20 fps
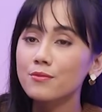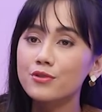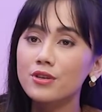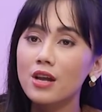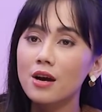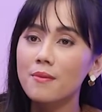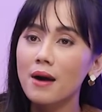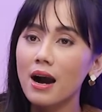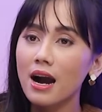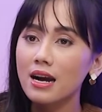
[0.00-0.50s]

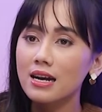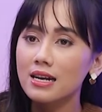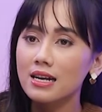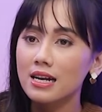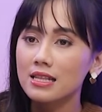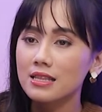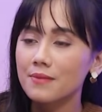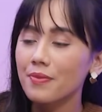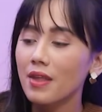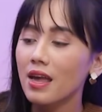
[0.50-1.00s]
muda
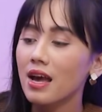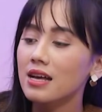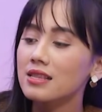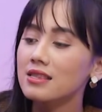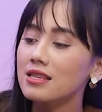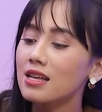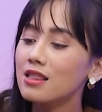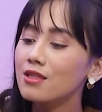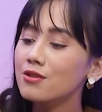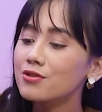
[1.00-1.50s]
banget.
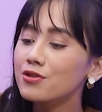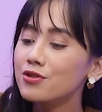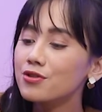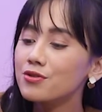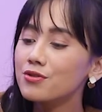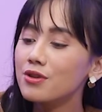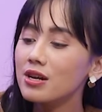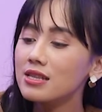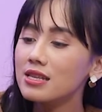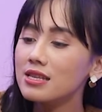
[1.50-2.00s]
Dan lucu
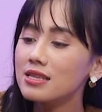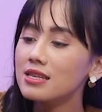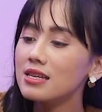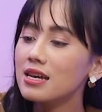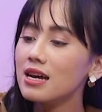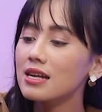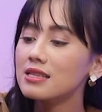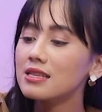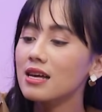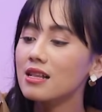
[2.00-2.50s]
juga nih
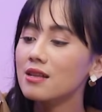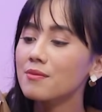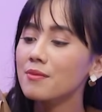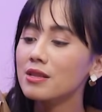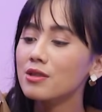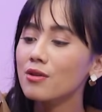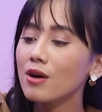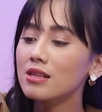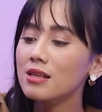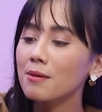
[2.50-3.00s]
dia,
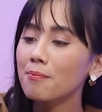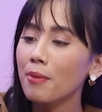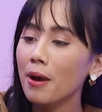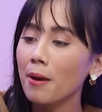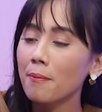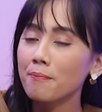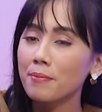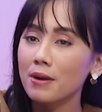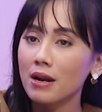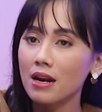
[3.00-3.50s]
dalamnya tuh ada
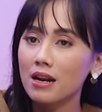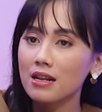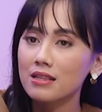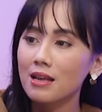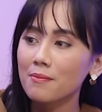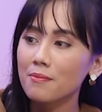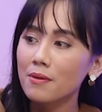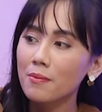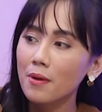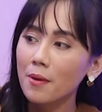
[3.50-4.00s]
paper,
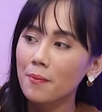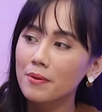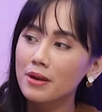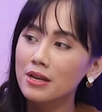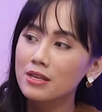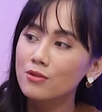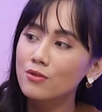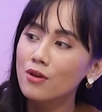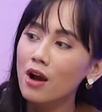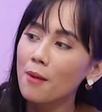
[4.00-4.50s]
tapi
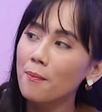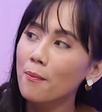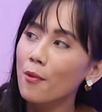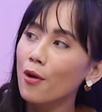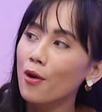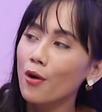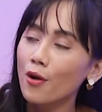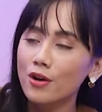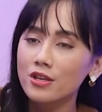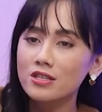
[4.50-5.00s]
papernya itu nggak
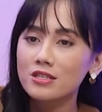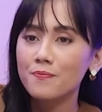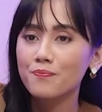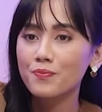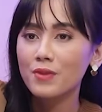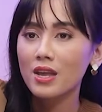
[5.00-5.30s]
polos.